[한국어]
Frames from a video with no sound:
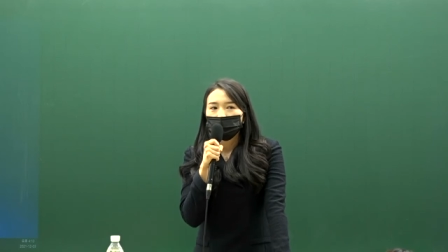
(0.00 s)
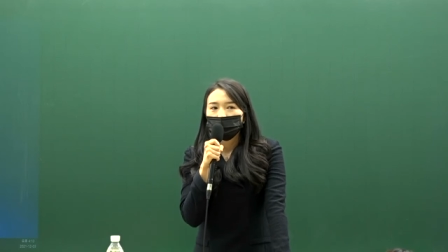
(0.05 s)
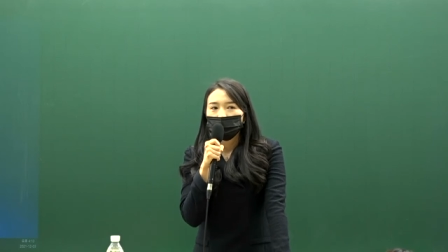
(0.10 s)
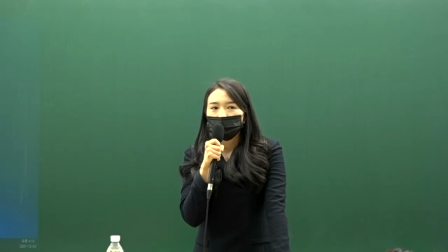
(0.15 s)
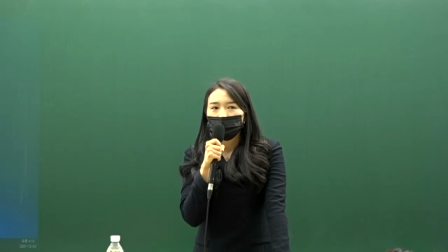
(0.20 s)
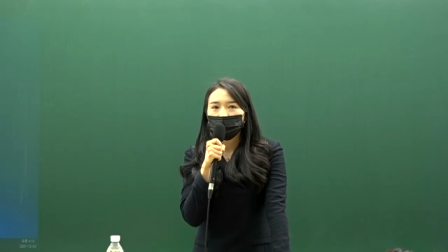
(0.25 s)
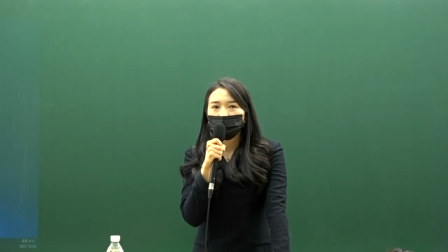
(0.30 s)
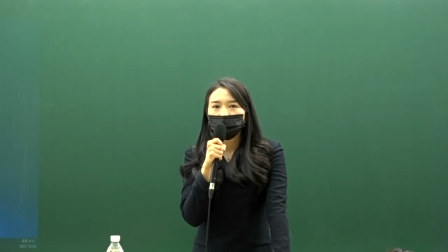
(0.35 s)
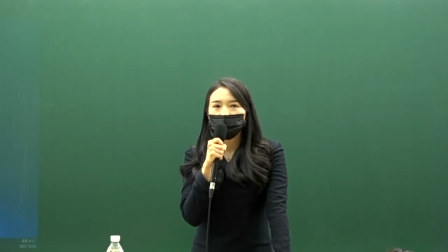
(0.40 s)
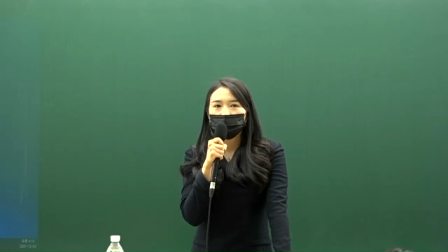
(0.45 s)

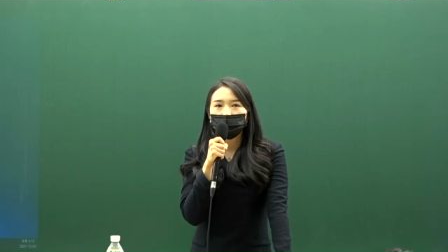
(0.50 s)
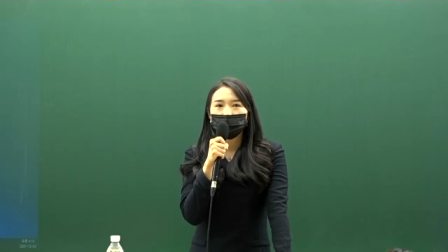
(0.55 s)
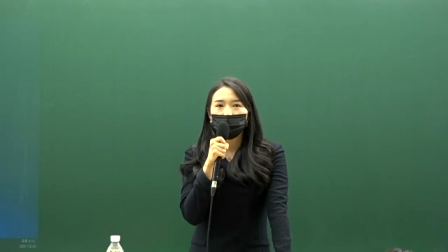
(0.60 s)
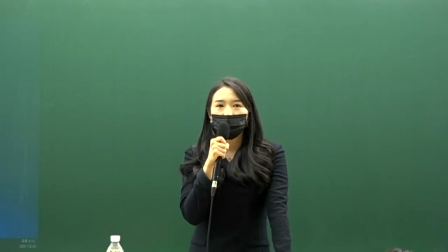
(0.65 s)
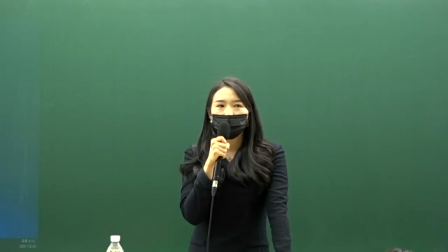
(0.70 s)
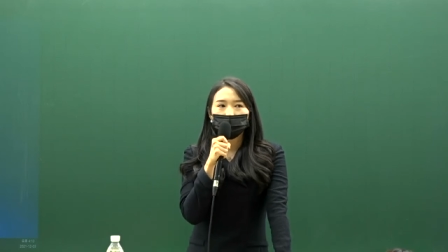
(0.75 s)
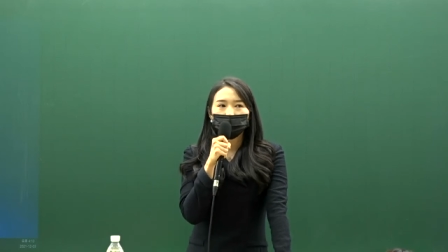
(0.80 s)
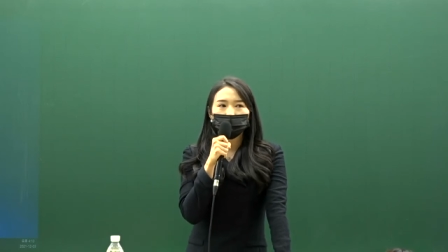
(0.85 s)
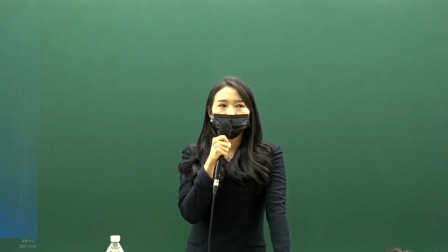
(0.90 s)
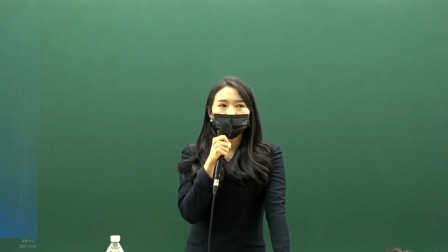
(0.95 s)
인사랑
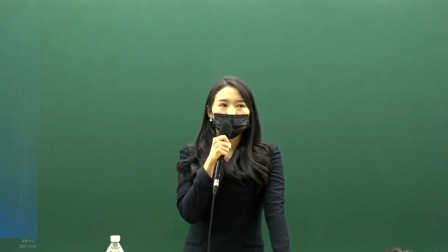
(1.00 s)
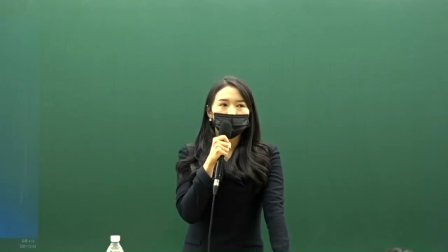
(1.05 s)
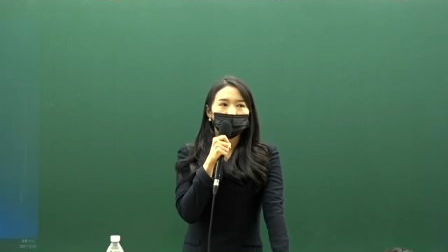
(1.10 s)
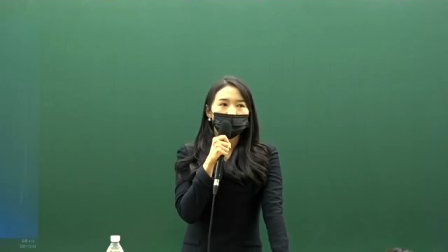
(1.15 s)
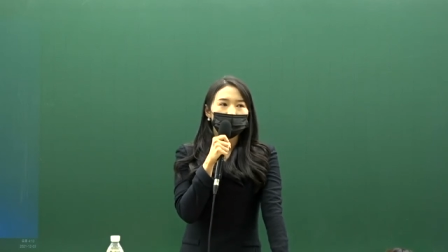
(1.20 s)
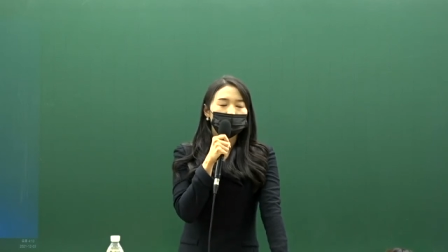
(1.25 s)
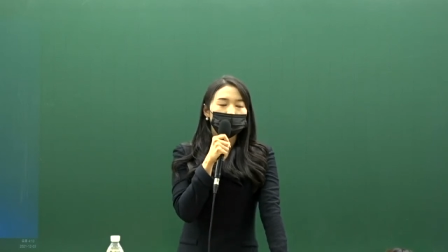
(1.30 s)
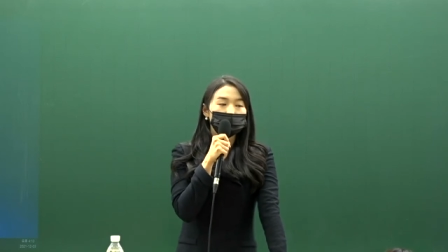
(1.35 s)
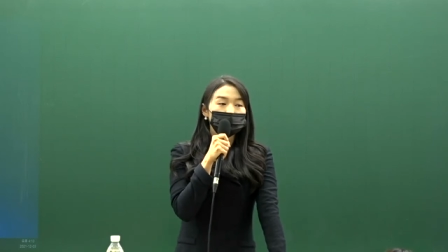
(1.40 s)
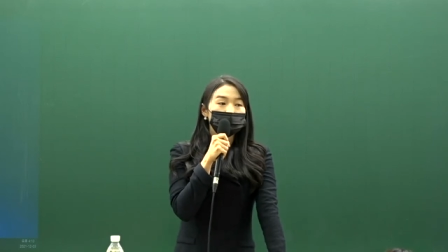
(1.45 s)
경조랑
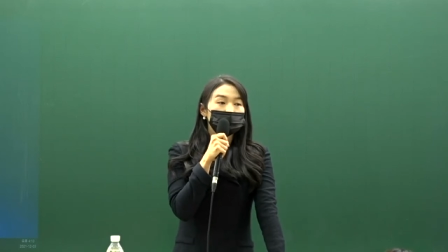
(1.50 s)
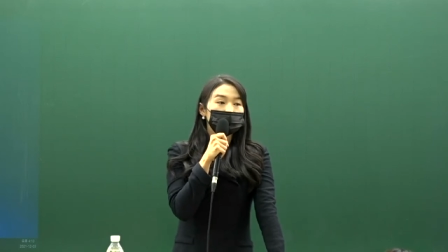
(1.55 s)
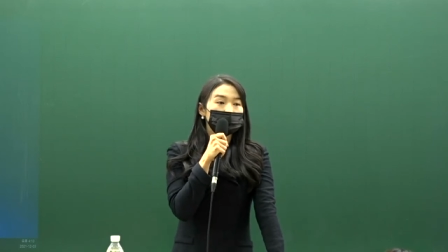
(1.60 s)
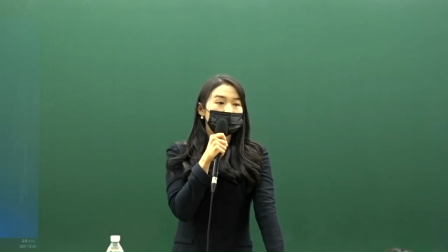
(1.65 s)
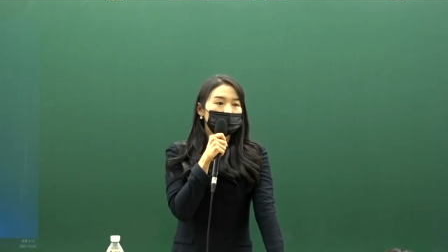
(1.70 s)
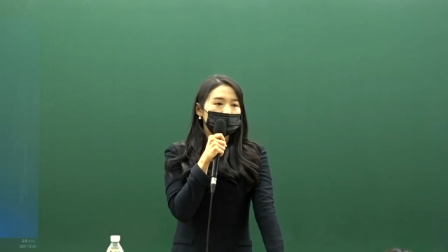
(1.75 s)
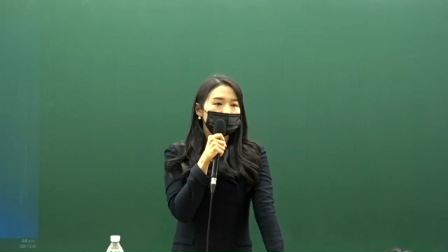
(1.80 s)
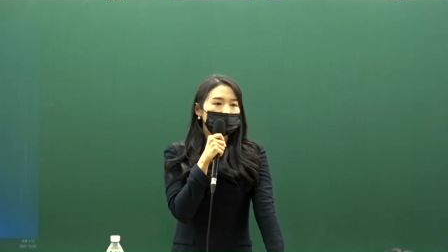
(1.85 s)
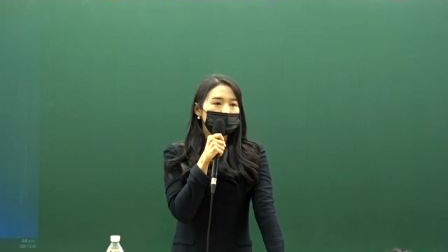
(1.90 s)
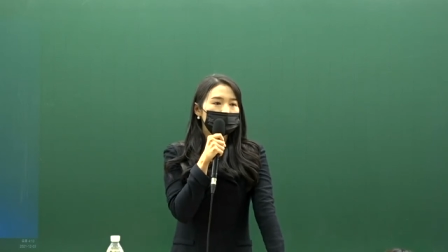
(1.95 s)

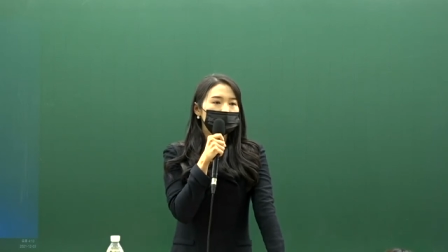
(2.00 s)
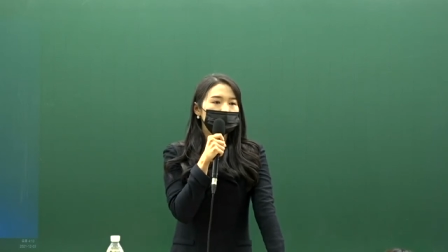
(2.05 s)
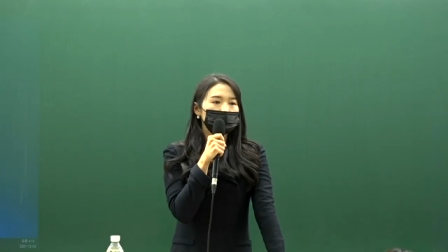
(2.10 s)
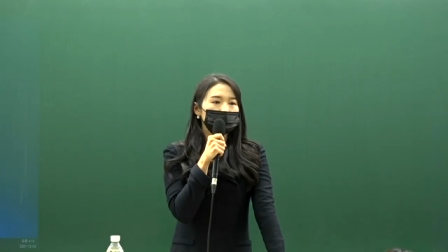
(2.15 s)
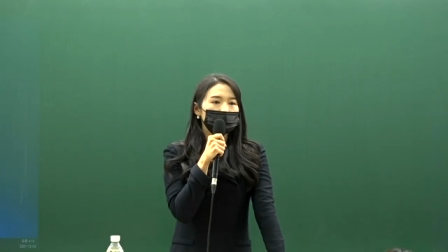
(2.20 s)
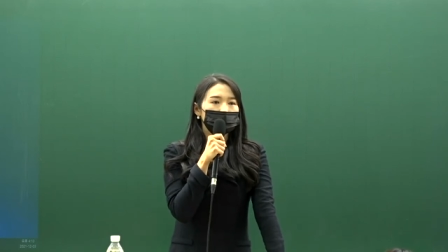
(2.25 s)
고득점한 친구들이